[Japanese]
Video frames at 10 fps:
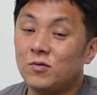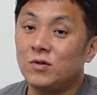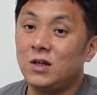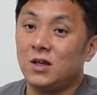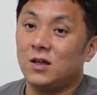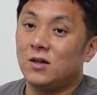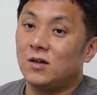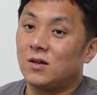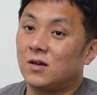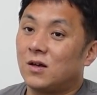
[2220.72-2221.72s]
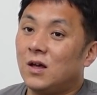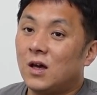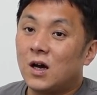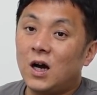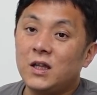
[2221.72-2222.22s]
うふうに
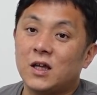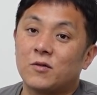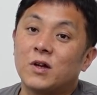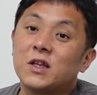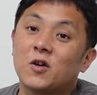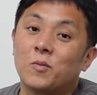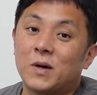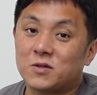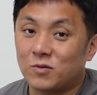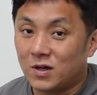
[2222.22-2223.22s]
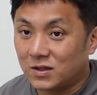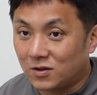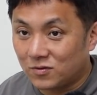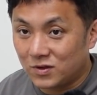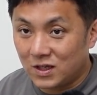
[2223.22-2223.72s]
書いてある何かのパーツを買った
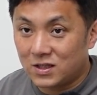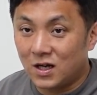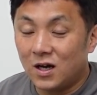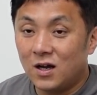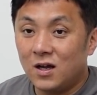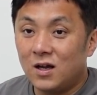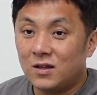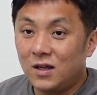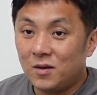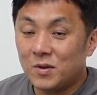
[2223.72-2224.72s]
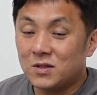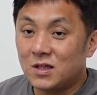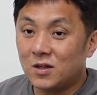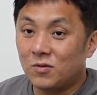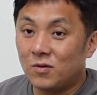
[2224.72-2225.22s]
とするんじゃないですか。ね、別
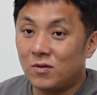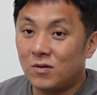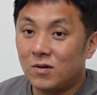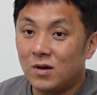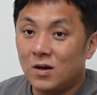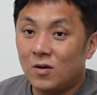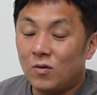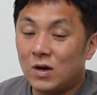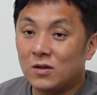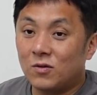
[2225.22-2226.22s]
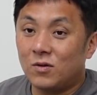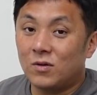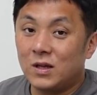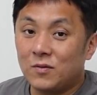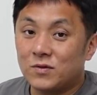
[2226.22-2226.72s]
にあの、他
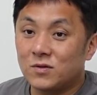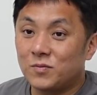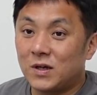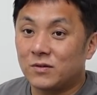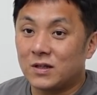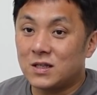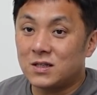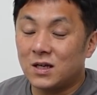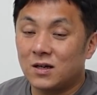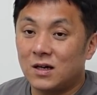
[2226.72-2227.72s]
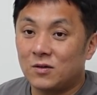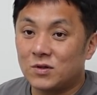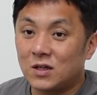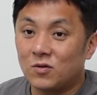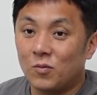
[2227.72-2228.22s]
のね、普通のプラグで全然あの
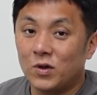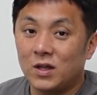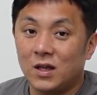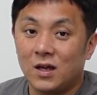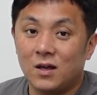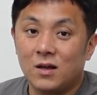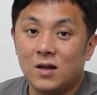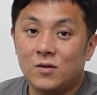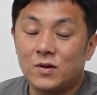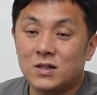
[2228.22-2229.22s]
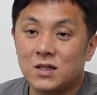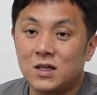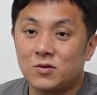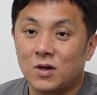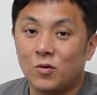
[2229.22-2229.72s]
ちゃんと燃えてて不完全
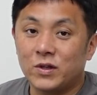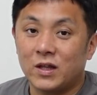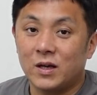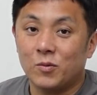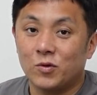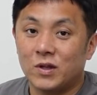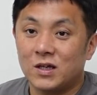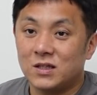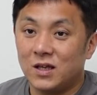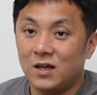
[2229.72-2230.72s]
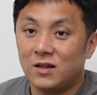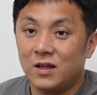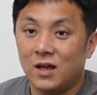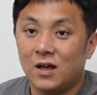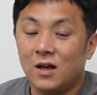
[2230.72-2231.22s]
燃焼なんか起きてないものに対して
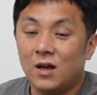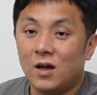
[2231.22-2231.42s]
ね、